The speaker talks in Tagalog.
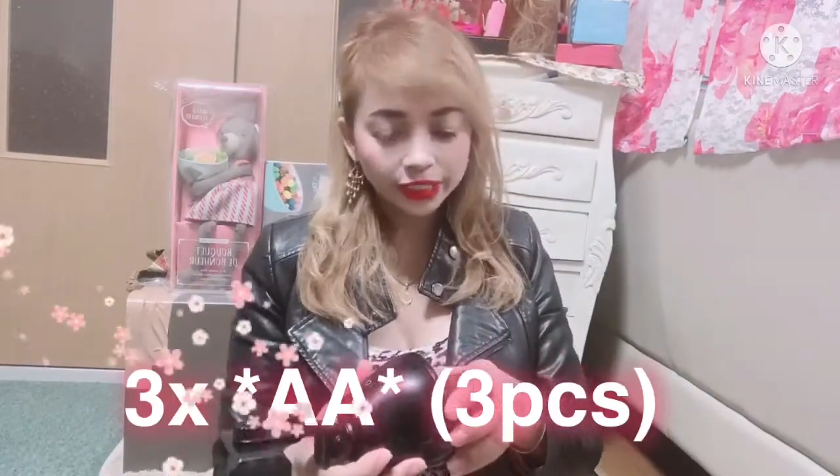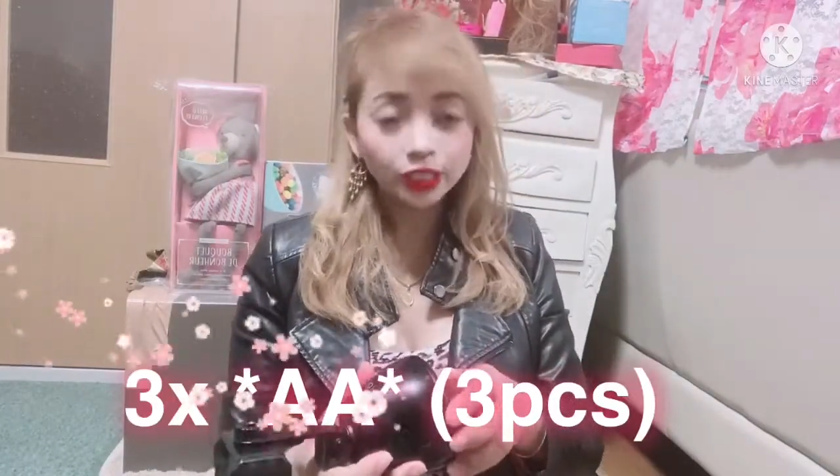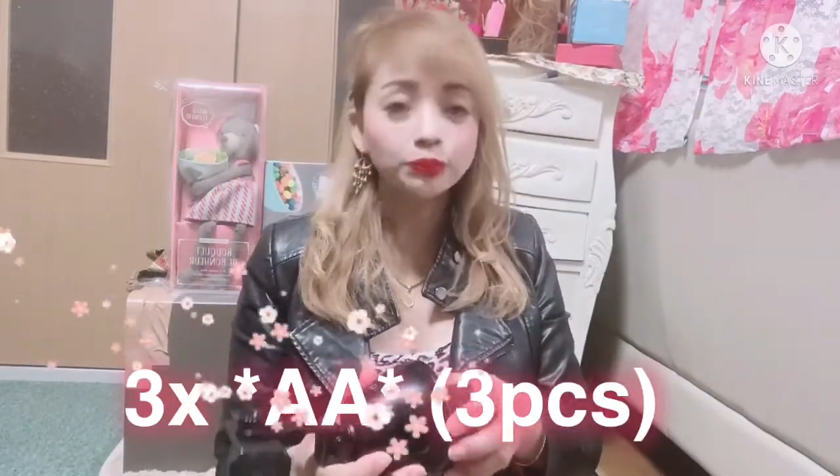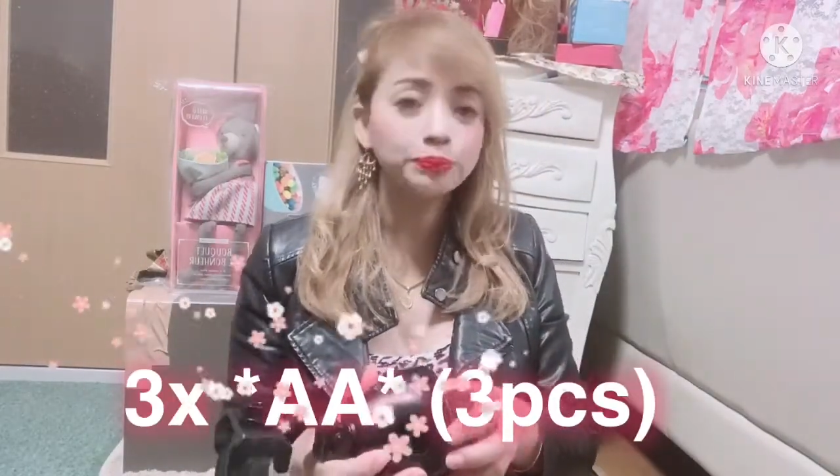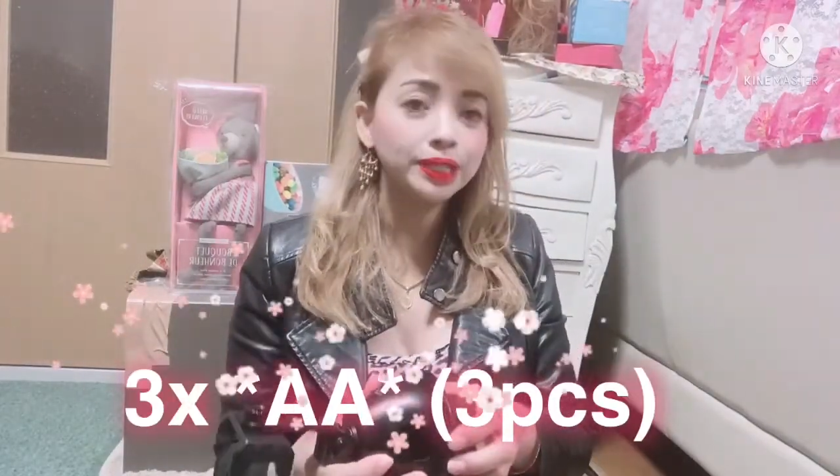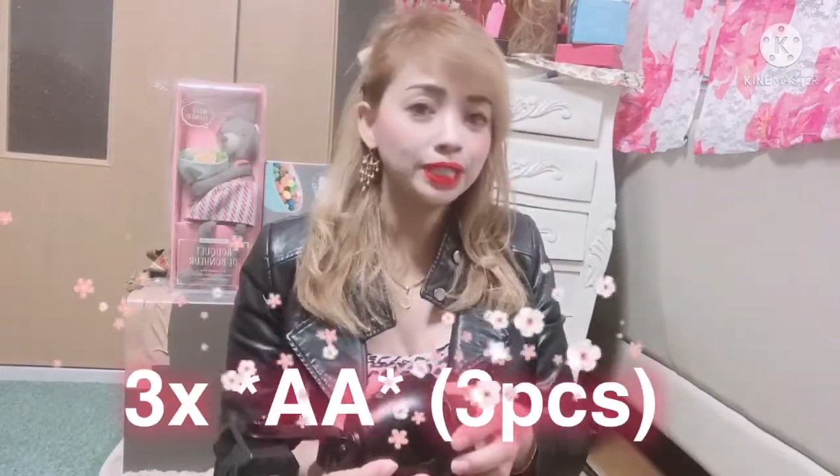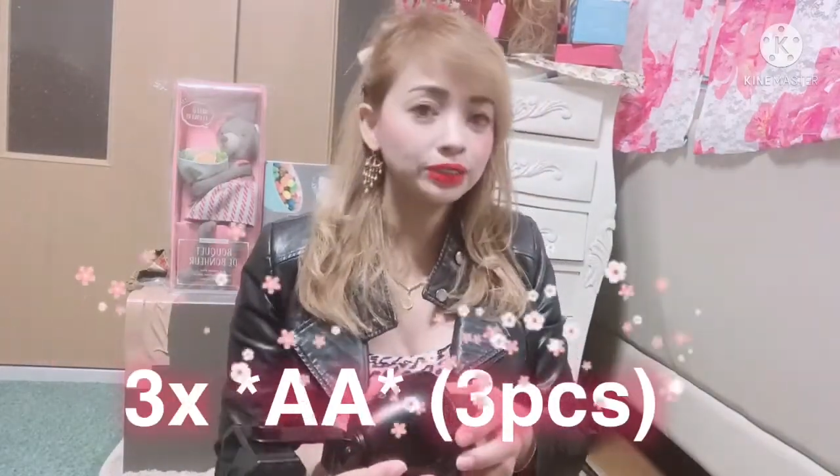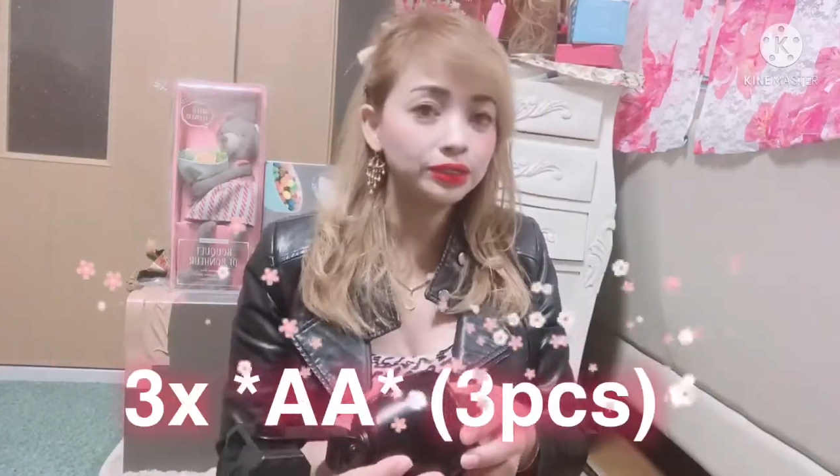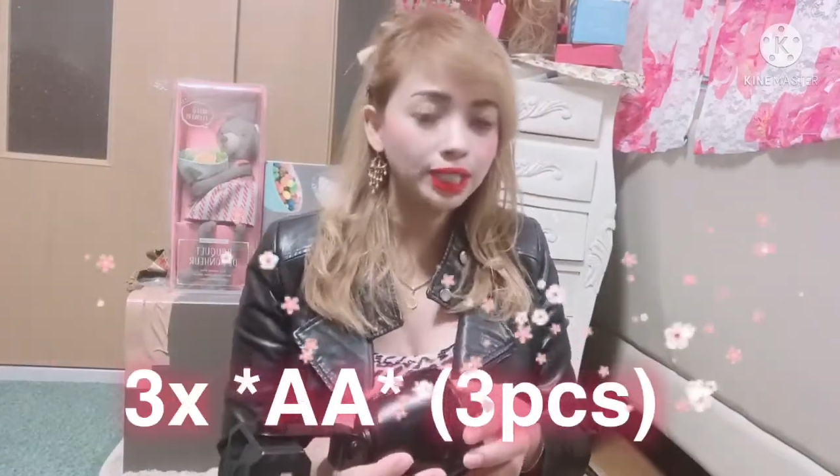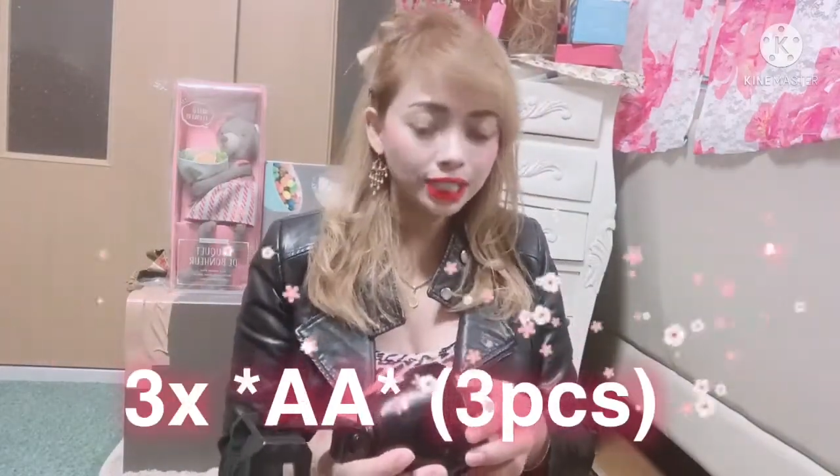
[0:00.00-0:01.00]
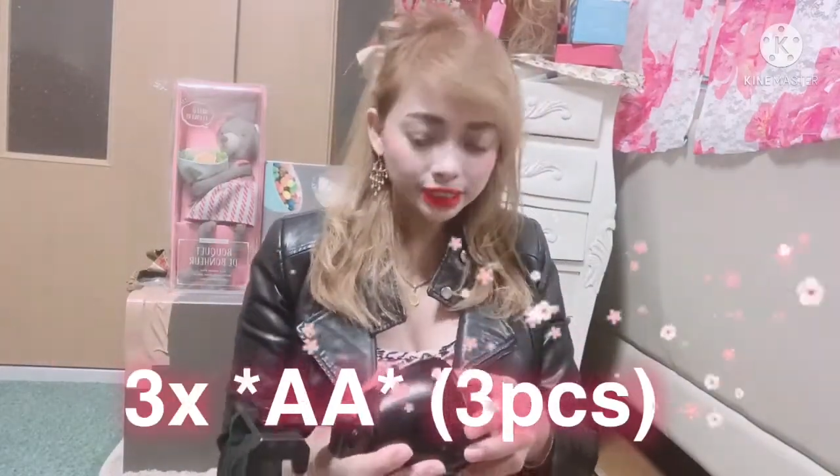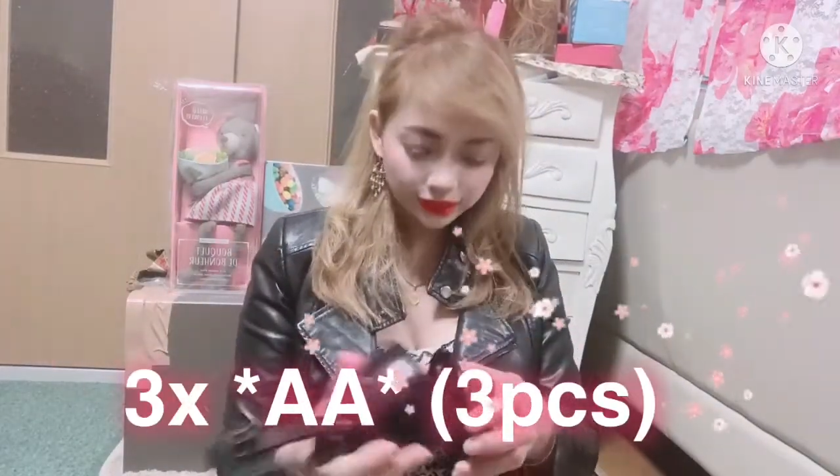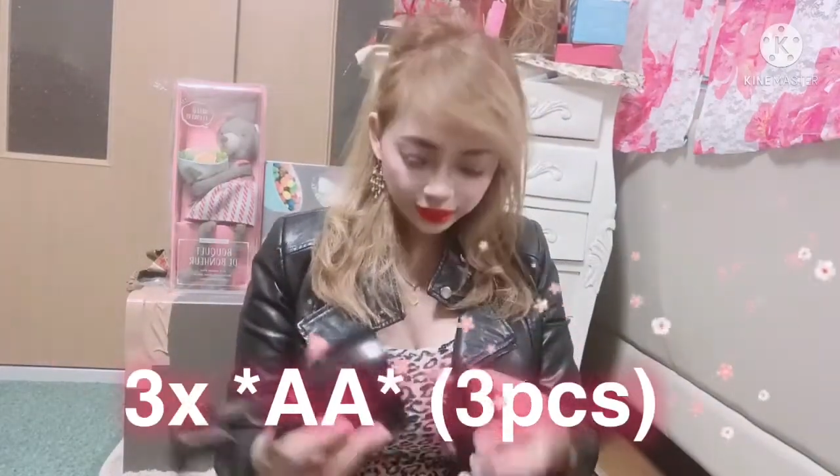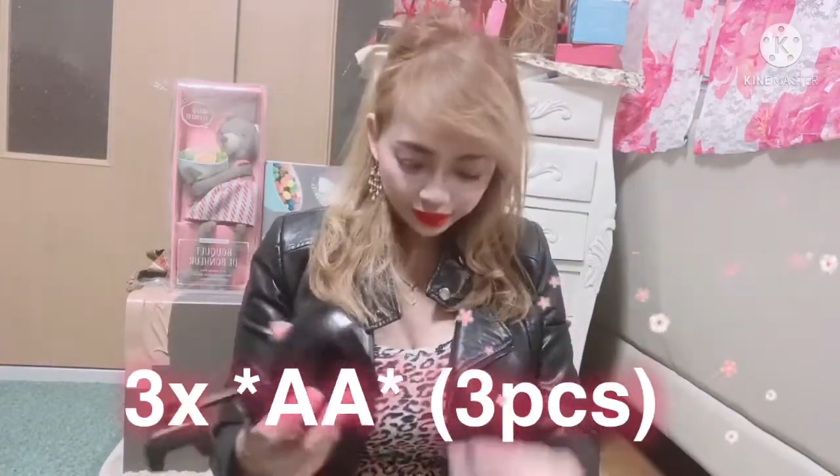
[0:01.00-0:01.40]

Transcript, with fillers: tatlong piraso guys.